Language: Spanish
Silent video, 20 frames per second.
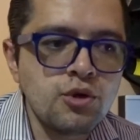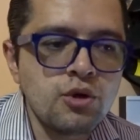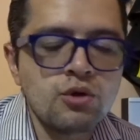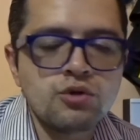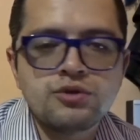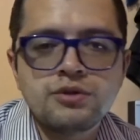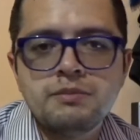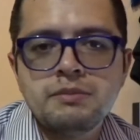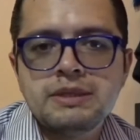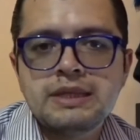
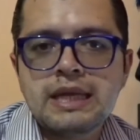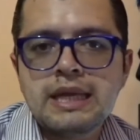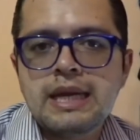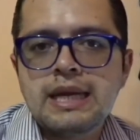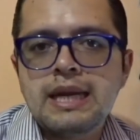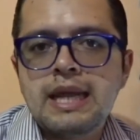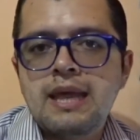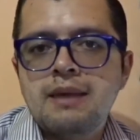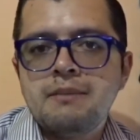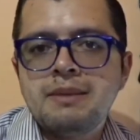yo los
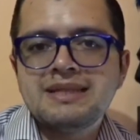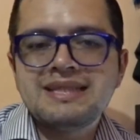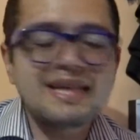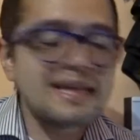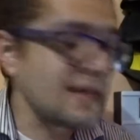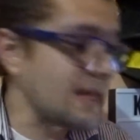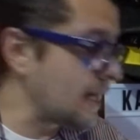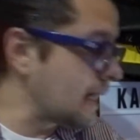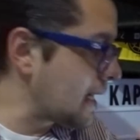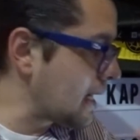invitaría nada
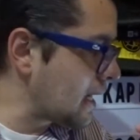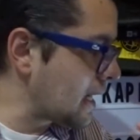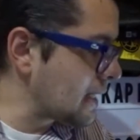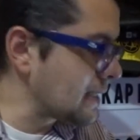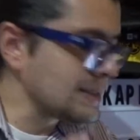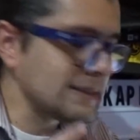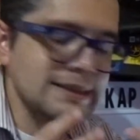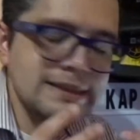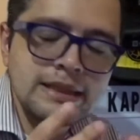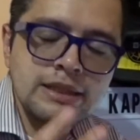más a que
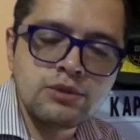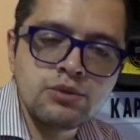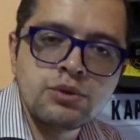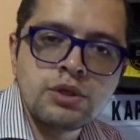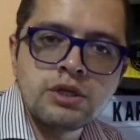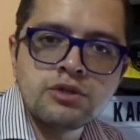si